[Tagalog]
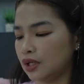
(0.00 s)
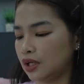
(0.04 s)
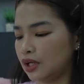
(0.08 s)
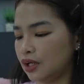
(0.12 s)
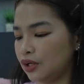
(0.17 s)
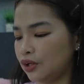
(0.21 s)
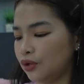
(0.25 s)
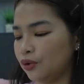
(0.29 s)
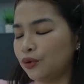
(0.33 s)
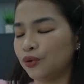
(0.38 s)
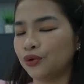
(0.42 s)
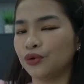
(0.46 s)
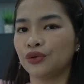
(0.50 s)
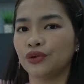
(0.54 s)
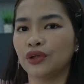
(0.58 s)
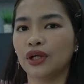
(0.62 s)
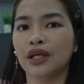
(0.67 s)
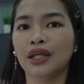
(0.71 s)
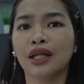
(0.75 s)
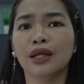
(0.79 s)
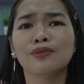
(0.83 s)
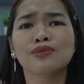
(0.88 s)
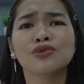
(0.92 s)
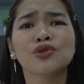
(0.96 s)
Ayun.
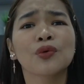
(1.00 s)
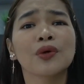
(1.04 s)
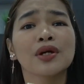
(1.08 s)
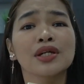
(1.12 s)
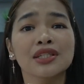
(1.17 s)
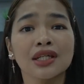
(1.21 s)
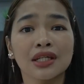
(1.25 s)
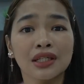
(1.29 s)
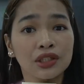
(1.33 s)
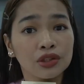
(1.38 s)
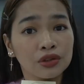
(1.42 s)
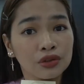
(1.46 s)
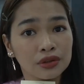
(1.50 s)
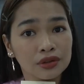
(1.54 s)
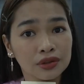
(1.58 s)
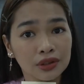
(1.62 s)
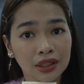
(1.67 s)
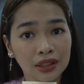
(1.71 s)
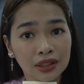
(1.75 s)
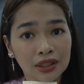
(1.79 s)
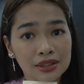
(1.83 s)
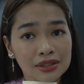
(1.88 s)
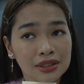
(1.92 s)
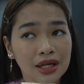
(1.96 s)
And I'm so excited to
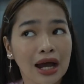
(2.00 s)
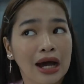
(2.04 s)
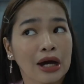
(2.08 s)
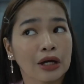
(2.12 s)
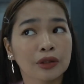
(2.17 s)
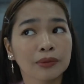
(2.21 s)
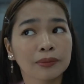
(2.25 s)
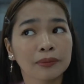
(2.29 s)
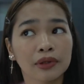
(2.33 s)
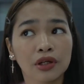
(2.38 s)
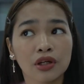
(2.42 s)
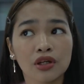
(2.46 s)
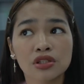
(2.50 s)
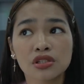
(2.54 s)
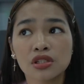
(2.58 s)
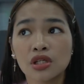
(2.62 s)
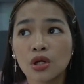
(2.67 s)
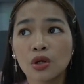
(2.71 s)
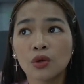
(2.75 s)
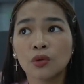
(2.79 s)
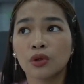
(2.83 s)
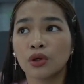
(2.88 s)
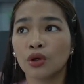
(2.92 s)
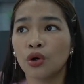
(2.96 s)
try this out because
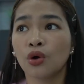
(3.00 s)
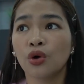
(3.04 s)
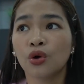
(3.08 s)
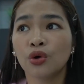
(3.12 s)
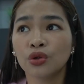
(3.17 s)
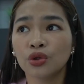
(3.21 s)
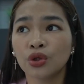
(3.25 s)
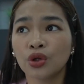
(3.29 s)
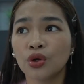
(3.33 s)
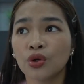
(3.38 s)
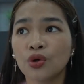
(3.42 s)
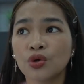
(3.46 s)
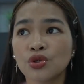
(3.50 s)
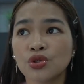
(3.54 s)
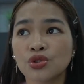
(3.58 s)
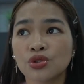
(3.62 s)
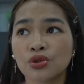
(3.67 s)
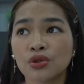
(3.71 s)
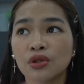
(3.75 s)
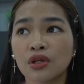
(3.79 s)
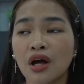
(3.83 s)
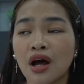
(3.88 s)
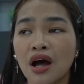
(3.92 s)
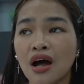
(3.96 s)
we all know
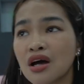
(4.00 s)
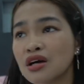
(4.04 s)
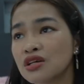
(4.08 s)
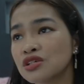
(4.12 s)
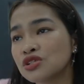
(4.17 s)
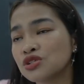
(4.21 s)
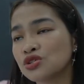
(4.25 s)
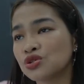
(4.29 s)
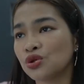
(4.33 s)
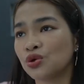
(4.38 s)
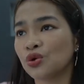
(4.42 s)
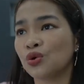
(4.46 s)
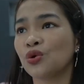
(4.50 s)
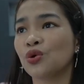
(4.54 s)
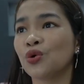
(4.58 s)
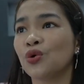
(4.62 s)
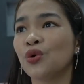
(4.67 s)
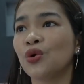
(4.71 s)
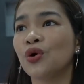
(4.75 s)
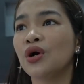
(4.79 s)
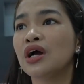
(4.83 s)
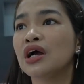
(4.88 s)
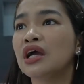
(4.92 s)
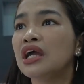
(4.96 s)
Sul
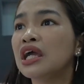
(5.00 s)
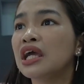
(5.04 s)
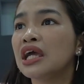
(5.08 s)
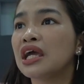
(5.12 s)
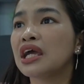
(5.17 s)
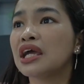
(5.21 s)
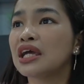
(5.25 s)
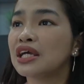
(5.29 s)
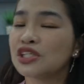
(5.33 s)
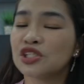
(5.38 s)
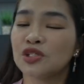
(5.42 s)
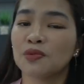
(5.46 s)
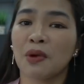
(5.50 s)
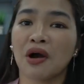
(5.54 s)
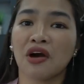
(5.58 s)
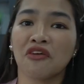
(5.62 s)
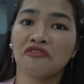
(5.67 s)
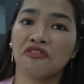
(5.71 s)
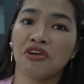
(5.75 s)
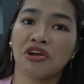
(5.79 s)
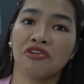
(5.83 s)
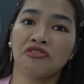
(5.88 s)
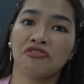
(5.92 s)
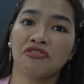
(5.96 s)
Hasu is yung mga
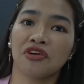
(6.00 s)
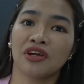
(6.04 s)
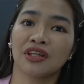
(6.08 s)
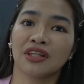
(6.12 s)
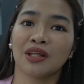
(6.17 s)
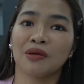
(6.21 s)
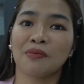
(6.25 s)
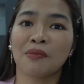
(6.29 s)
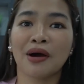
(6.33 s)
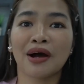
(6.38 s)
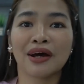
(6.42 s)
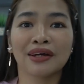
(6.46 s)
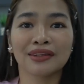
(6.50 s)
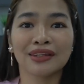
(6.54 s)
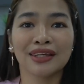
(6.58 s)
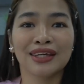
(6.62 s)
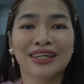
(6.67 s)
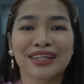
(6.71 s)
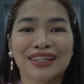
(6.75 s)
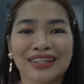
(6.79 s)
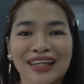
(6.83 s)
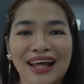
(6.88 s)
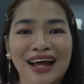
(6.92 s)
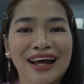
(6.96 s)
favorite ng mga
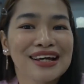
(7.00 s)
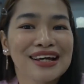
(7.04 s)
tita